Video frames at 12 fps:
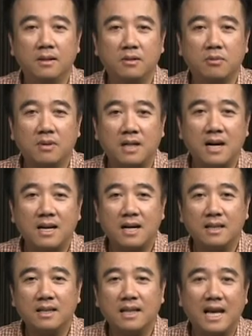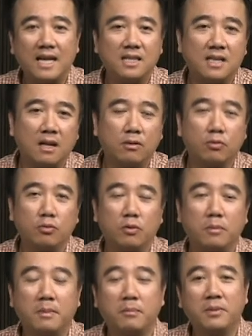从刚刚的那一张图，我
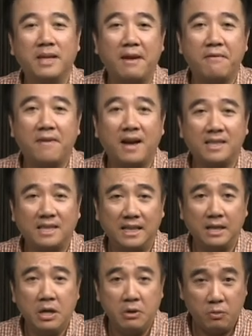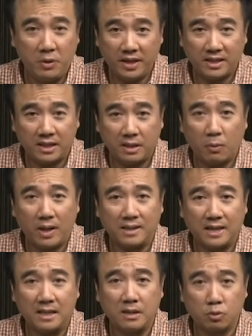们不难发现逾越节的晚
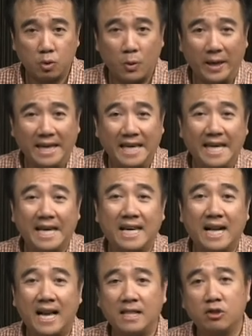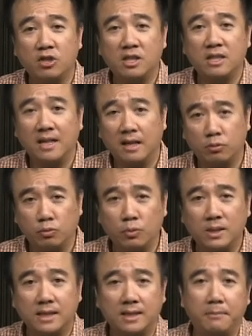餐的座位应该就是这样如
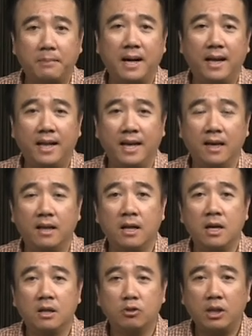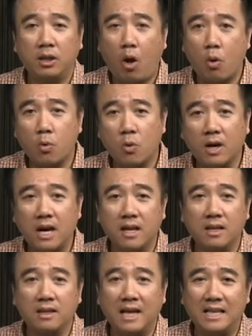此的排列。所以透过刚
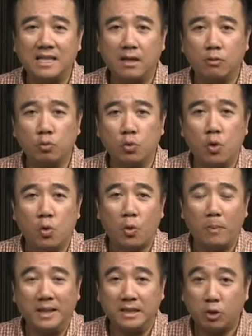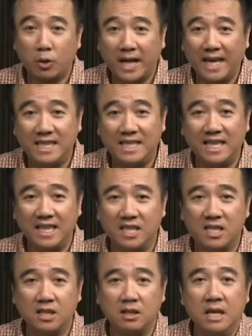刚的那张图，我们就可以解
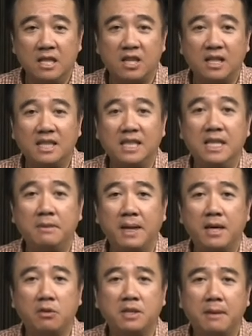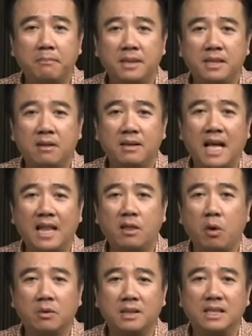释圣经里面有些比较难
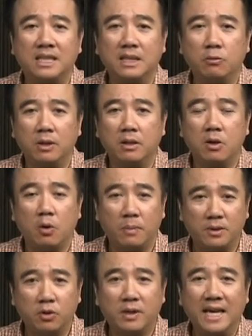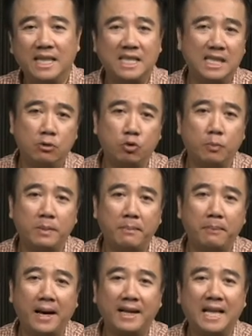懂的经文，我们就可以清楚明
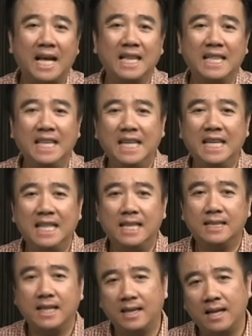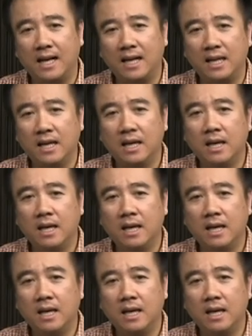白它的意义在哪里。